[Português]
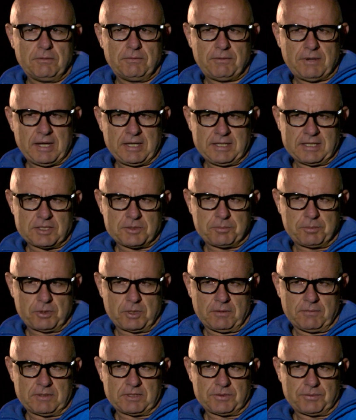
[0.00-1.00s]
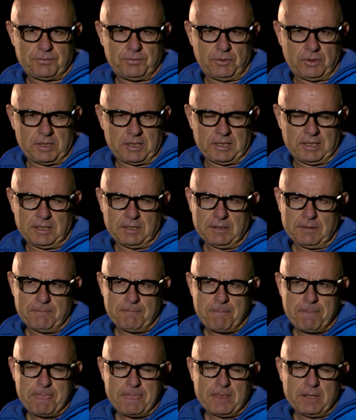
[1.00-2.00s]
várias provas fora.
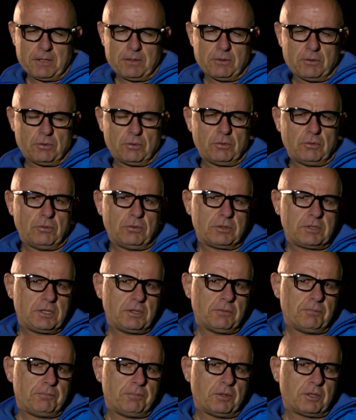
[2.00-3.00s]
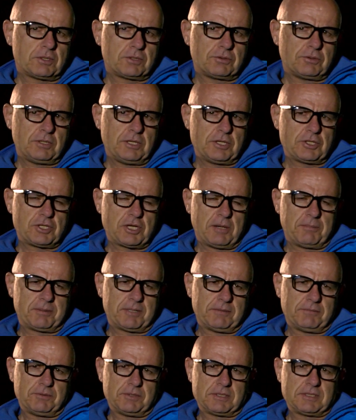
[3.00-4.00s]
O que eu posso deixar
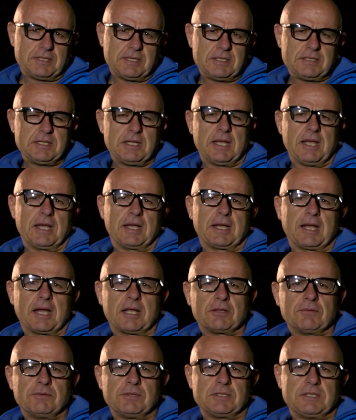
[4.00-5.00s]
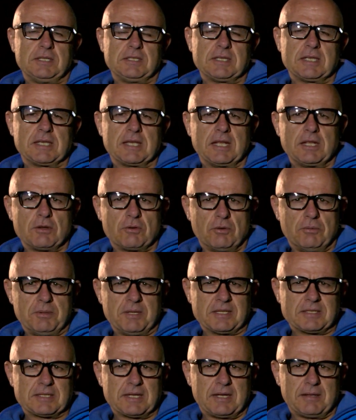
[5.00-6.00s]
para vocês de recado, vocês que querem
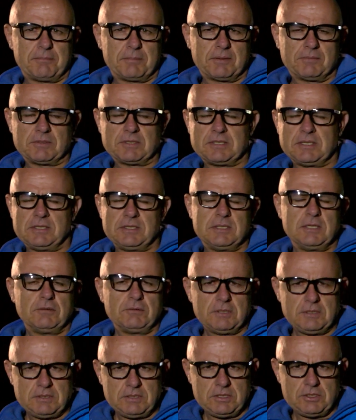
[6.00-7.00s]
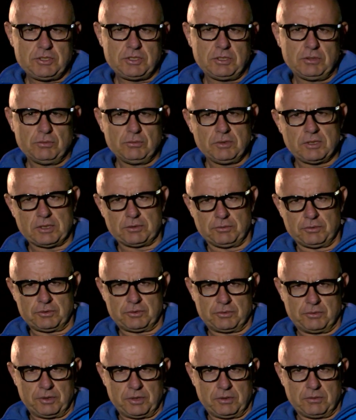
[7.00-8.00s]
começar, para vocês não desistir nunca do
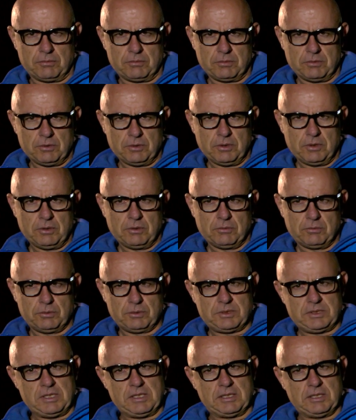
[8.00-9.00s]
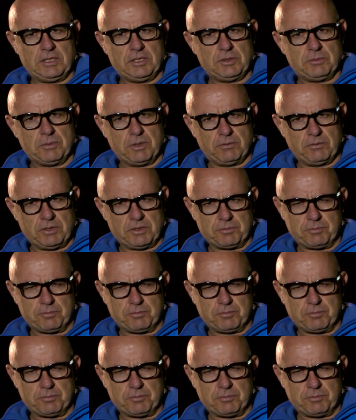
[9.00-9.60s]
sonho. O ciclismo é um